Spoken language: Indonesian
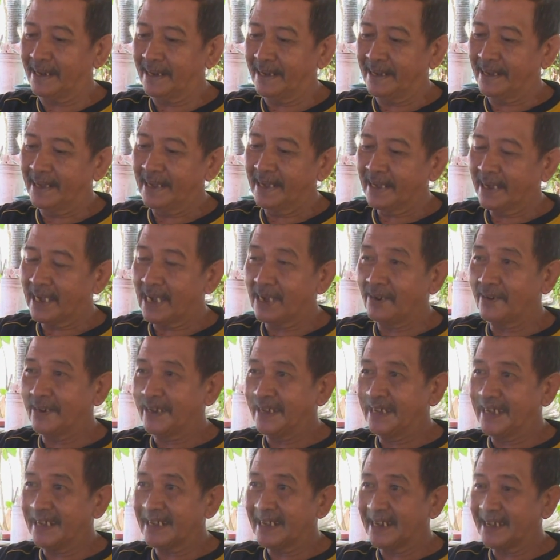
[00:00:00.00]
Uh ah. -huh.
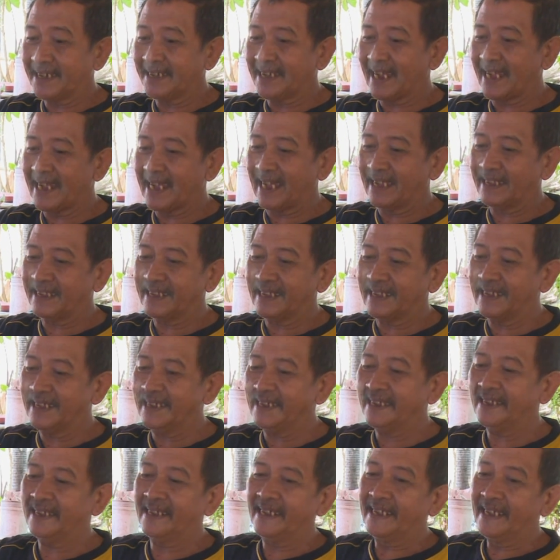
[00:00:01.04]
Kalau ini
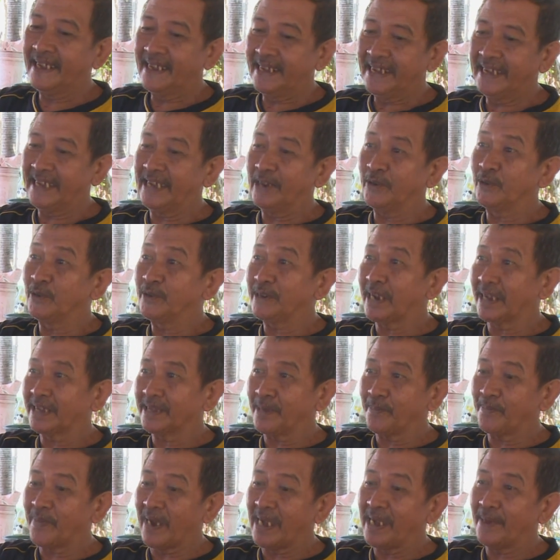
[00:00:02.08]
Krisdayanti, ini
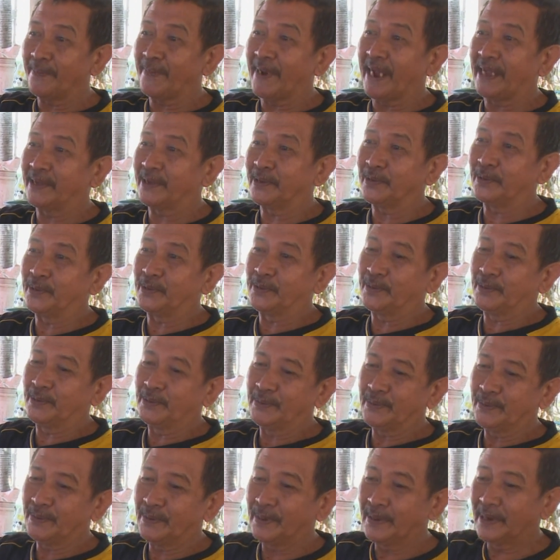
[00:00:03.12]
udang di balik batu.
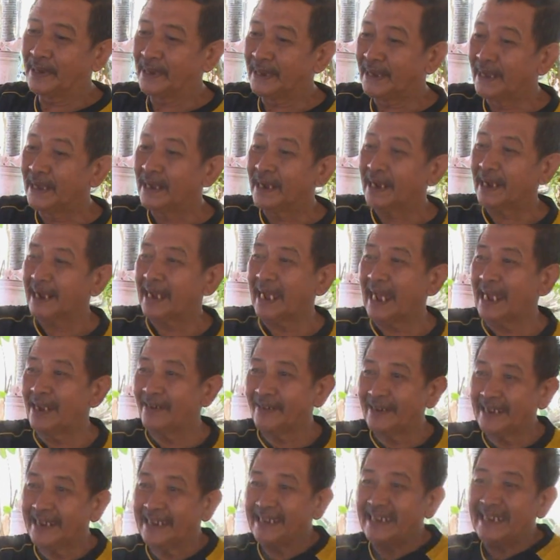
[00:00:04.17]
Sini?
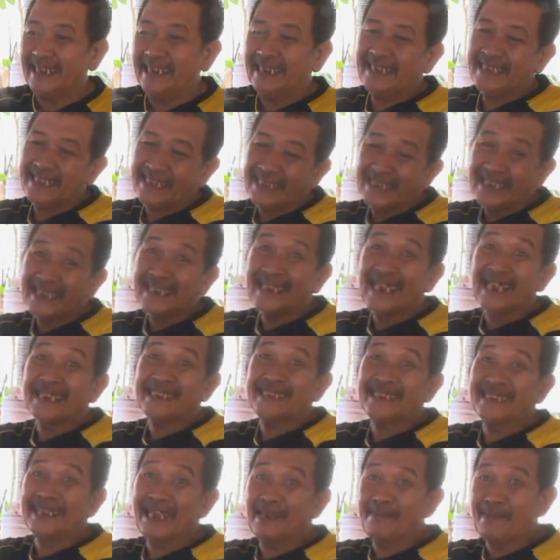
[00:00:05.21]
Kalau ini
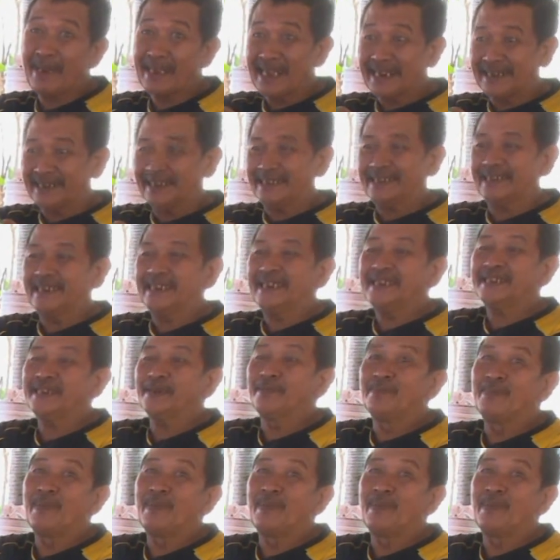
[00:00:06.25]
na namanya di sini